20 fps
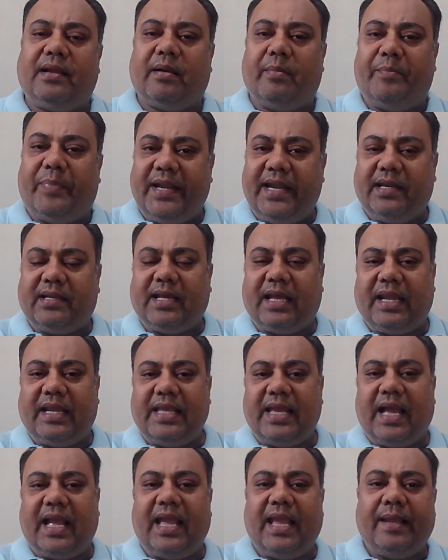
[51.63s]
कंप्लीट कर
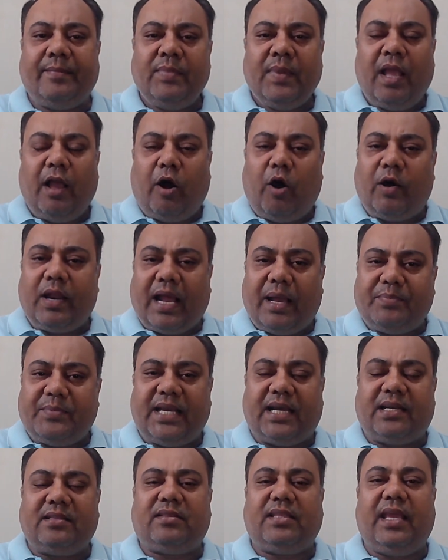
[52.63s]
लिया है और आप
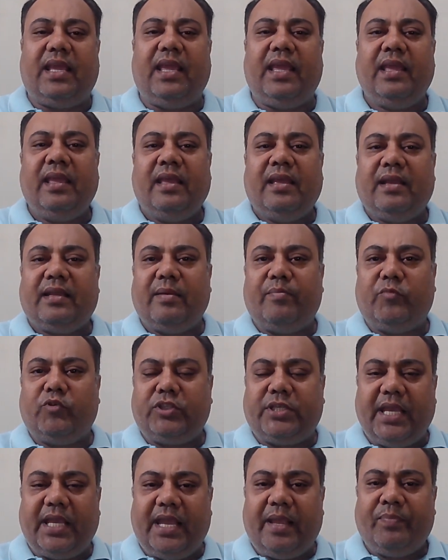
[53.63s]
चाहते हैं कि
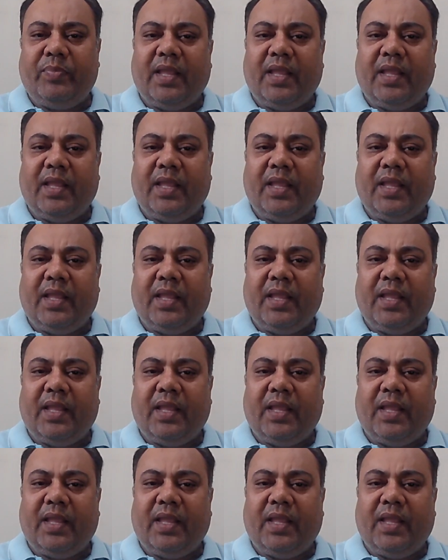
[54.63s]
मुझे